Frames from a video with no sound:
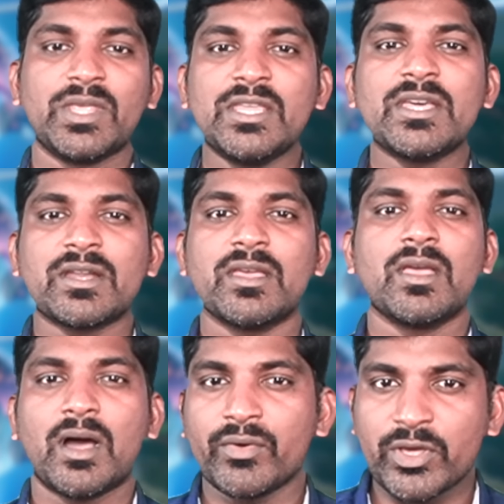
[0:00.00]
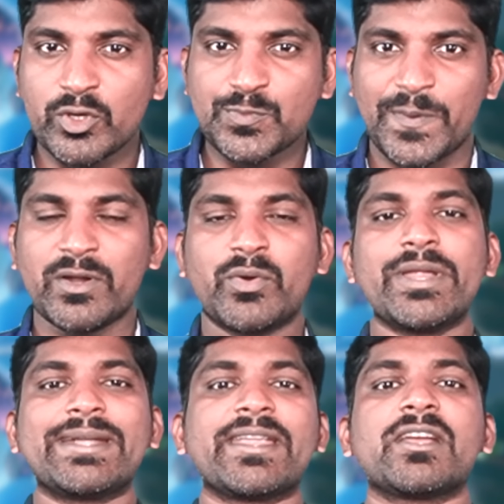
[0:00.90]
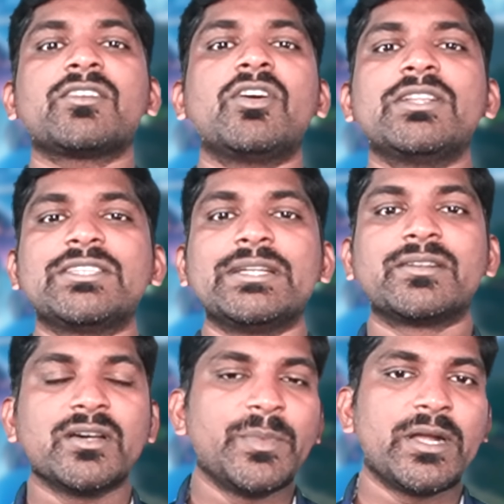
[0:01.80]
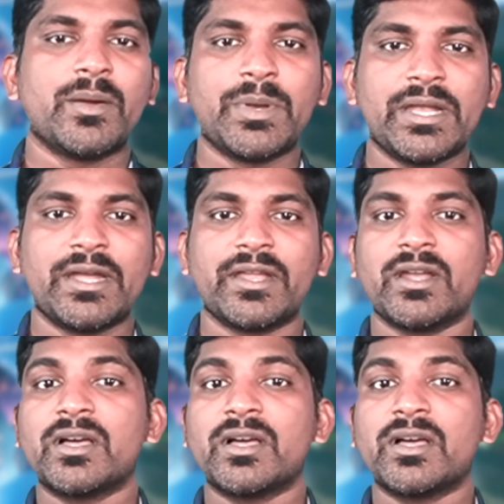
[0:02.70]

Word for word: இதற்கு அவங்க யூஸ் பண்ணக்கூடிய டெக்னாலஜி டேர்ம் என்ன அப்படின்னு கேட்டிங்கன்னா